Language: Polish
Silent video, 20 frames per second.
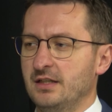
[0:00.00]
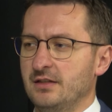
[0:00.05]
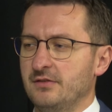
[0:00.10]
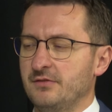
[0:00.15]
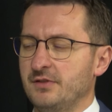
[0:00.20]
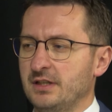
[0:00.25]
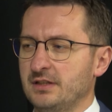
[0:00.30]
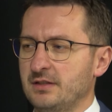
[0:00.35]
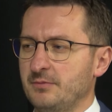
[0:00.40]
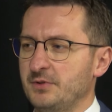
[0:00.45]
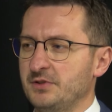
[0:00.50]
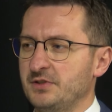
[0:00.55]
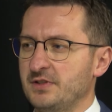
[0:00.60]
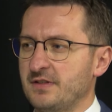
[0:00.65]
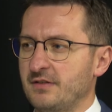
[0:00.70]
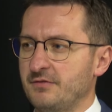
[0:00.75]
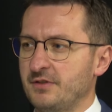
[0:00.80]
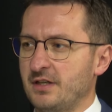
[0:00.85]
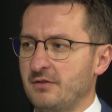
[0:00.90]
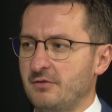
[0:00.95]
Wiata będzie
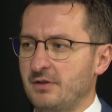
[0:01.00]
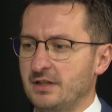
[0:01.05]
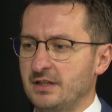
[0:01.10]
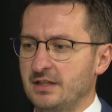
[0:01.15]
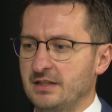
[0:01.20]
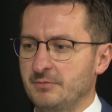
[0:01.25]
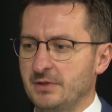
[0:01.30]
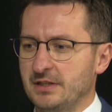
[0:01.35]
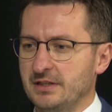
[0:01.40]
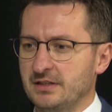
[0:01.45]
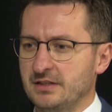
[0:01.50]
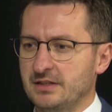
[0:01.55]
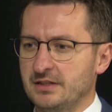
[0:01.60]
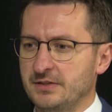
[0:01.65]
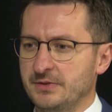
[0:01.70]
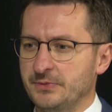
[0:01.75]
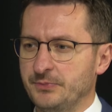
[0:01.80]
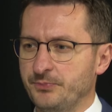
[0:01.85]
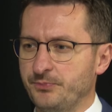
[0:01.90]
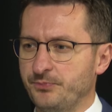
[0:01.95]
zawierała
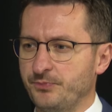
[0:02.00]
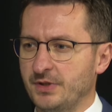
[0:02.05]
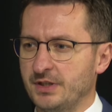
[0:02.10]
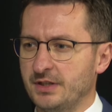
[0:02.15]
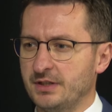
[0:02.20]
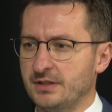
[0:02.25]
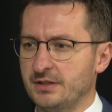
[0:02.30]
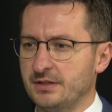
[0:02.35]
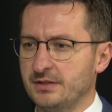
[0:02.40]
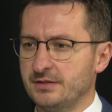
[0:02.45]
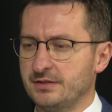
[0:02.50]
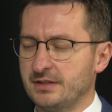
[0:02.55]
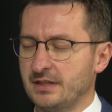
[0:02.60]
elementy e,